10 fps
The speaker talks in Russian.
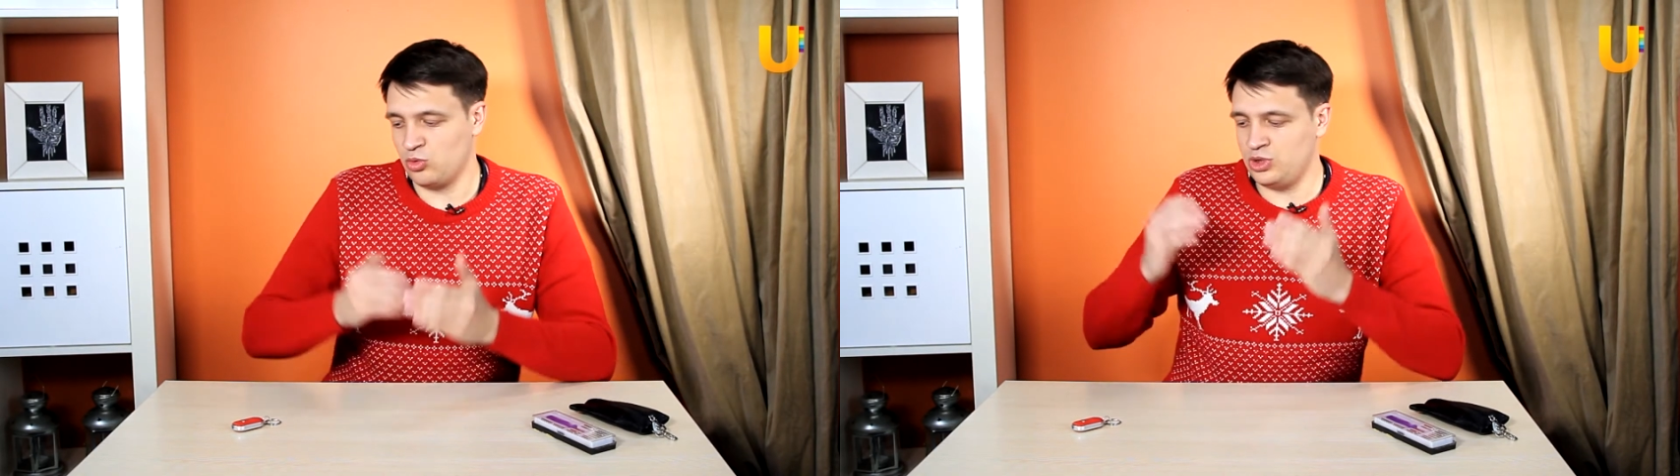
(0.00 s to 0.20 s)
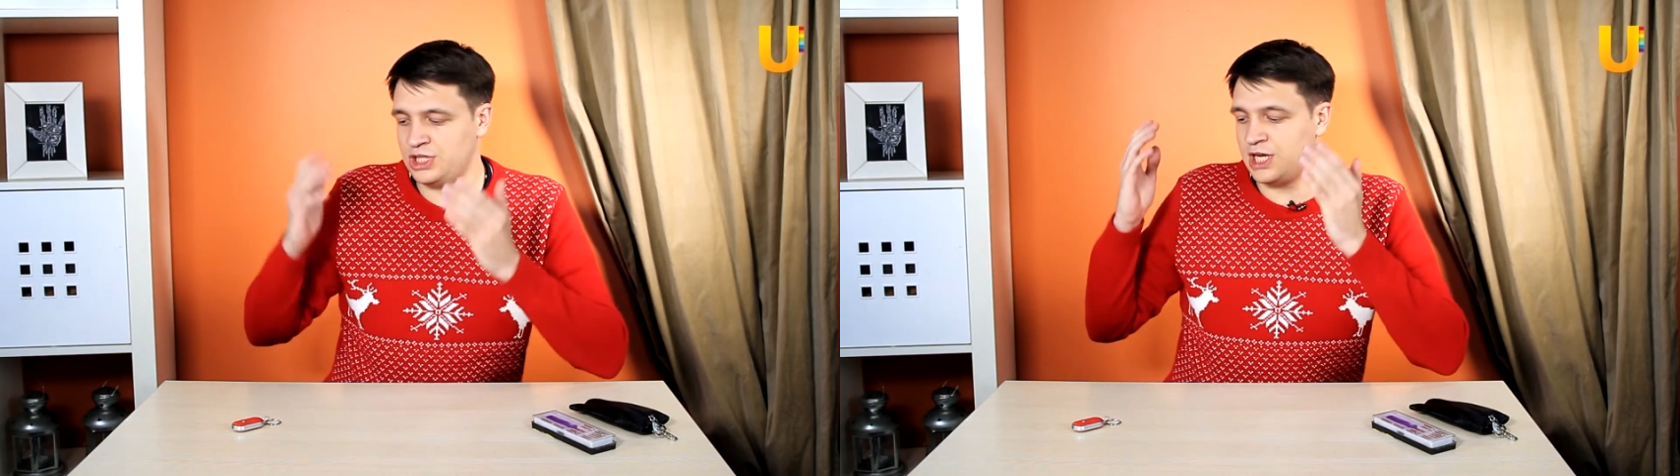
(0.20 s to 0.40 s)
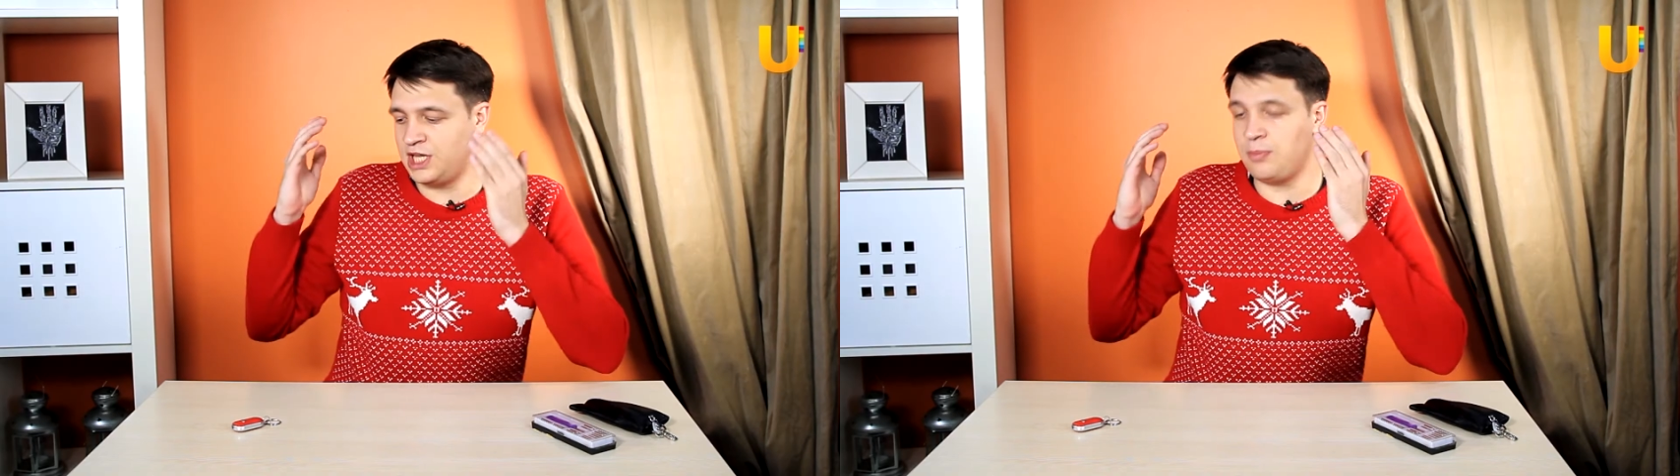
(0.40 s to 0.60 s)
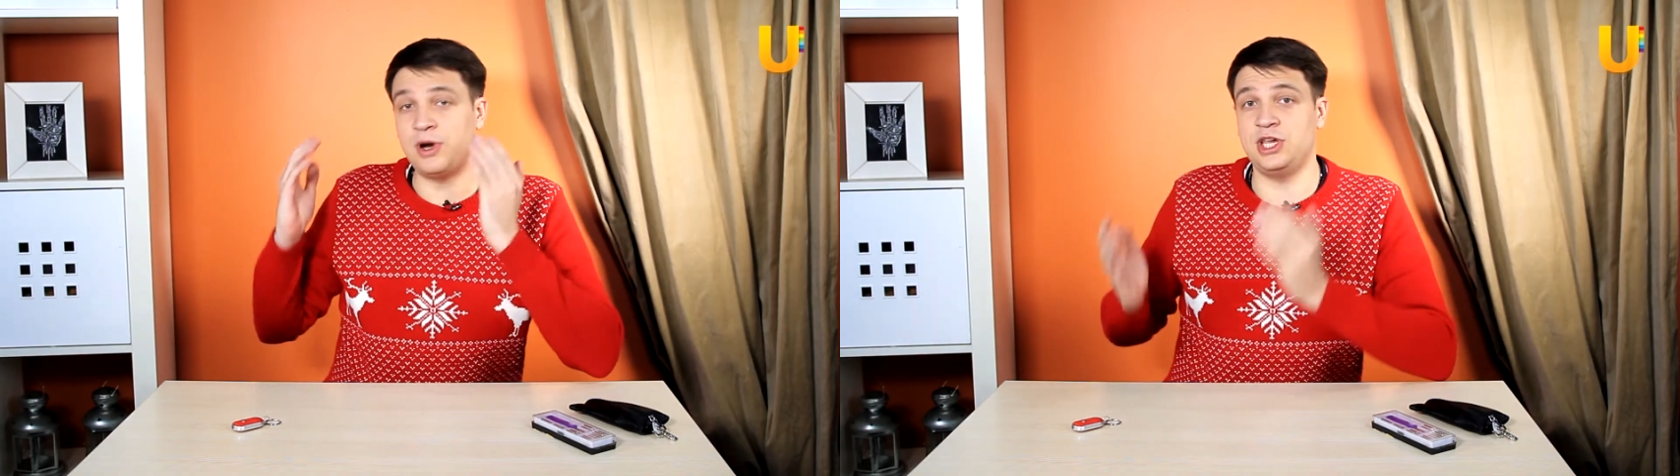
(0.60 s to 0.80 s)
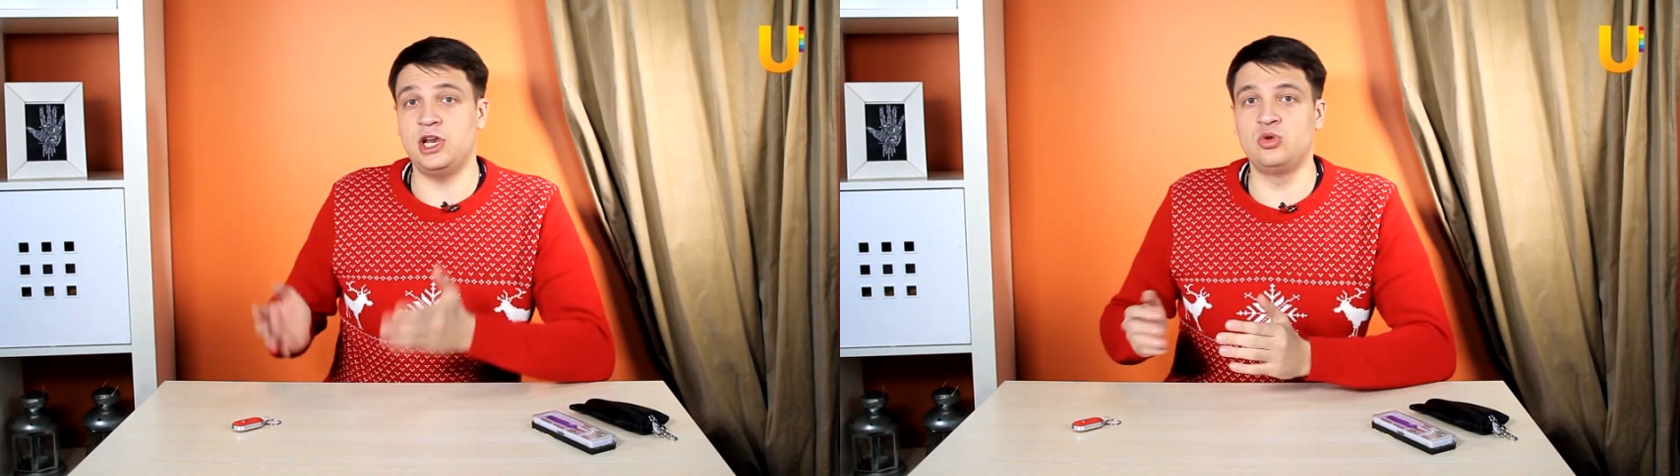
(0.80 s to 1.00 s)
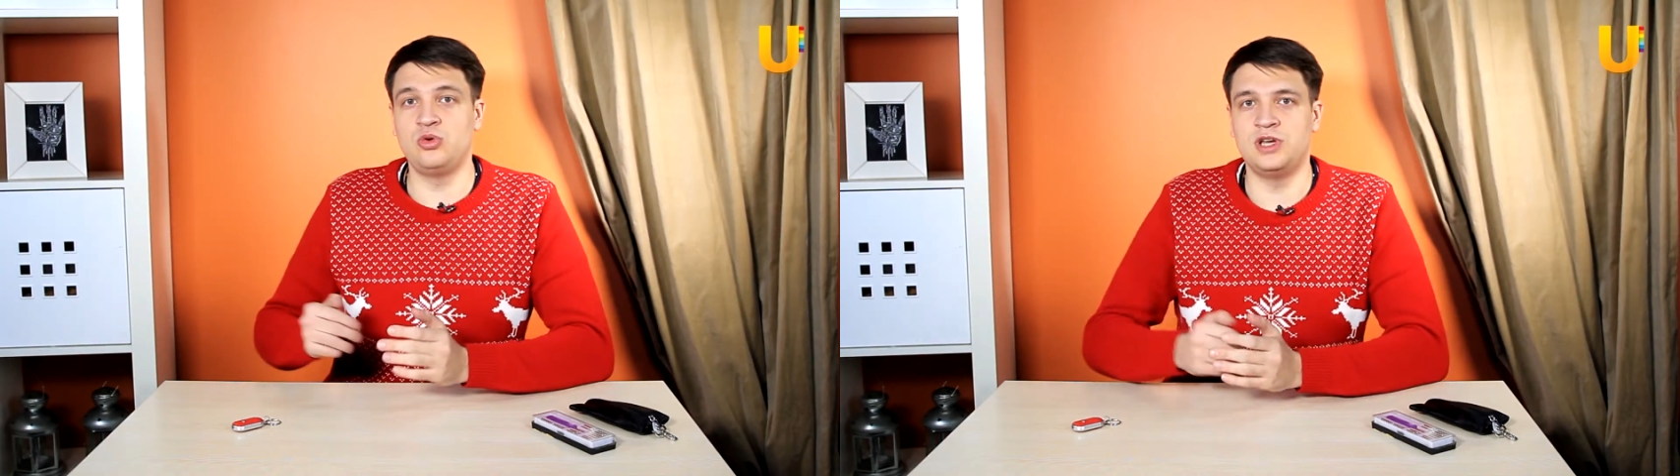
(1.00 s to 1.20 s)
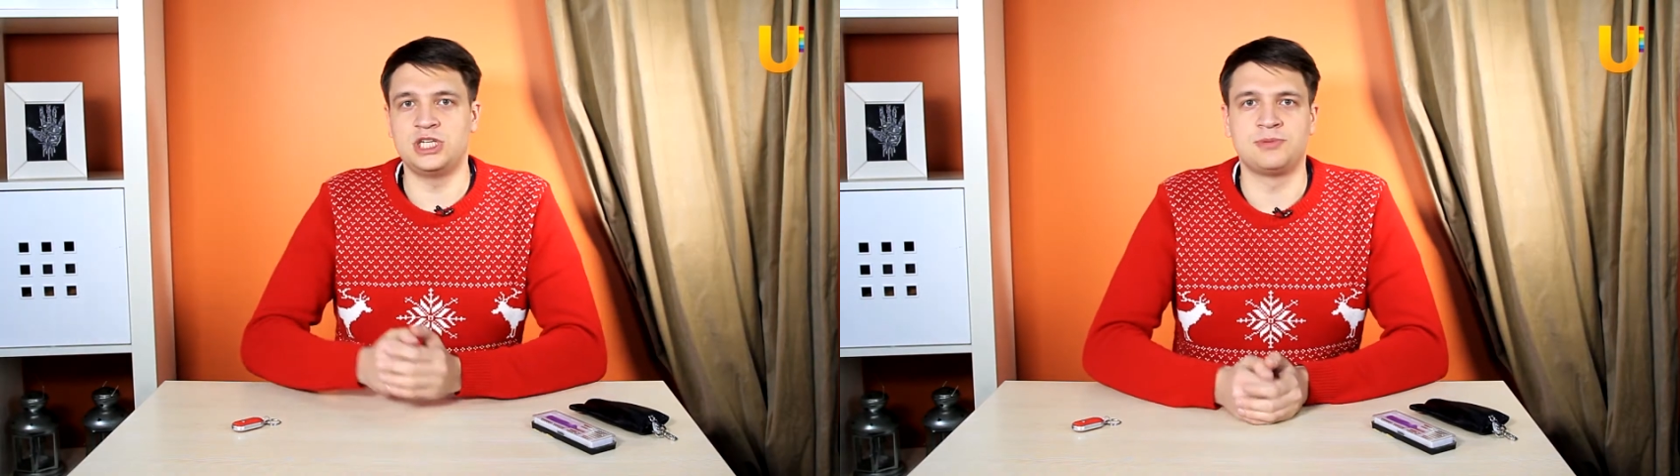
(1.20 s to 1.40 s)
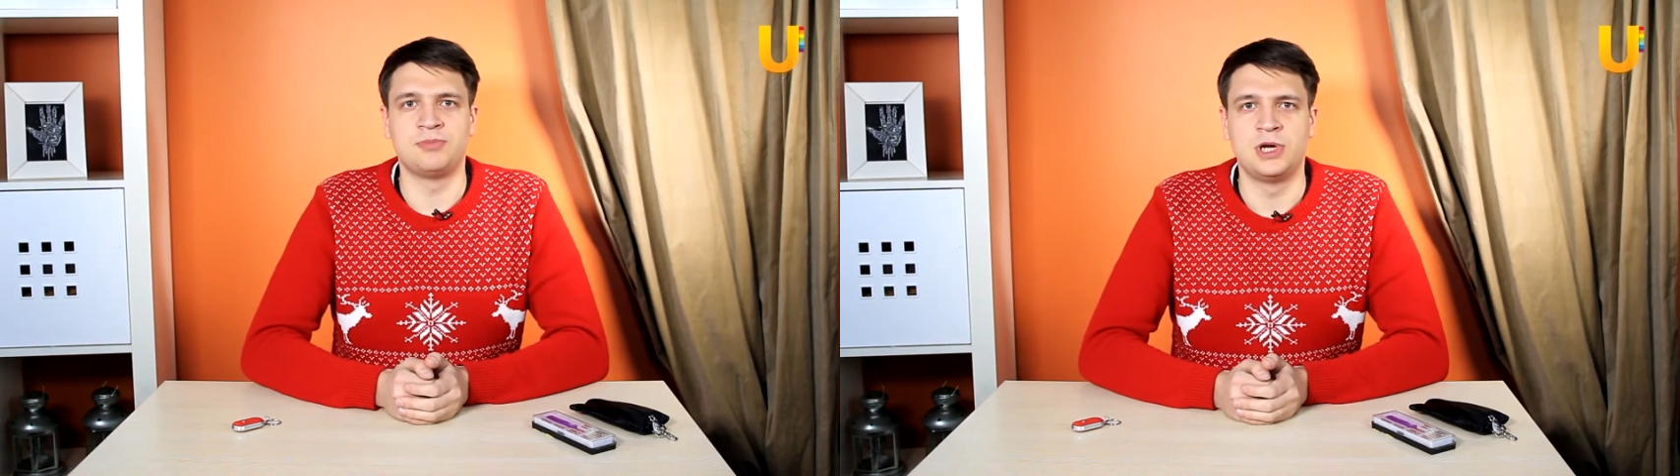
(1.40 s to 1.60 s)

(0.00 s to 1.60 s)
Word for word: случае найти потерянную вещь.